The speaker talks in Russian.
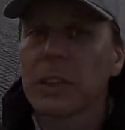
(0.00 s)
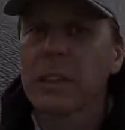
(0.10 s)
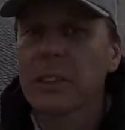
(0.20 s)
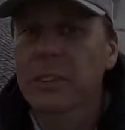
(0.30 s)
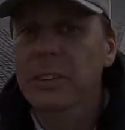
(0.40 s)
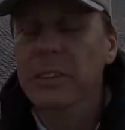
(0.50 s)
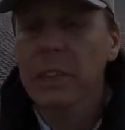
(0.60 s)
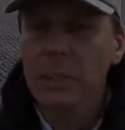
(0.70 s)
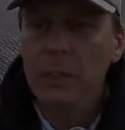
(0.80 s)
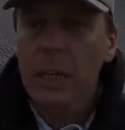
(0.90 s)
виднеется
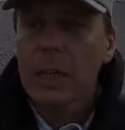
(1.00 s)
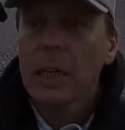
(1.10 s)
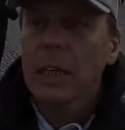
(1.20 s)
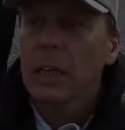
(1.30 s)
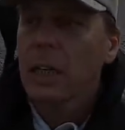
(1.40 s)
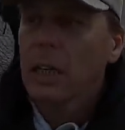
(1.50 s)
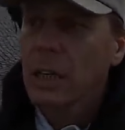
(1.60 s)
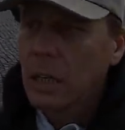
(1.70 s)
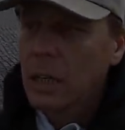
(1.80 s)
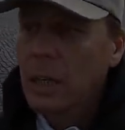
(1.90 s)
церковь,
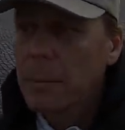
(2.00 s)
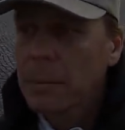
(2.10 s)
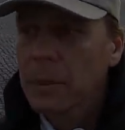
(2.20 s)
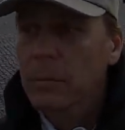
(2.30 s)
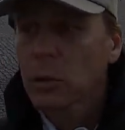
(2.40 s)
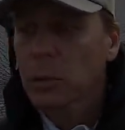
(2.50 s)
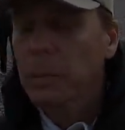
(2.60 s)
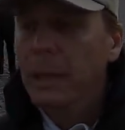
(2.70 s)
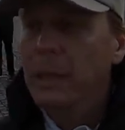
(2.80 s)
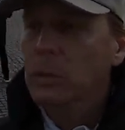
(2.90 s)
по его же
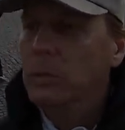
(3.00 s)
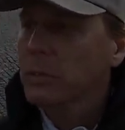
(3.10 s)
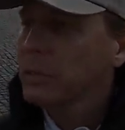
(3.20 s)
проекту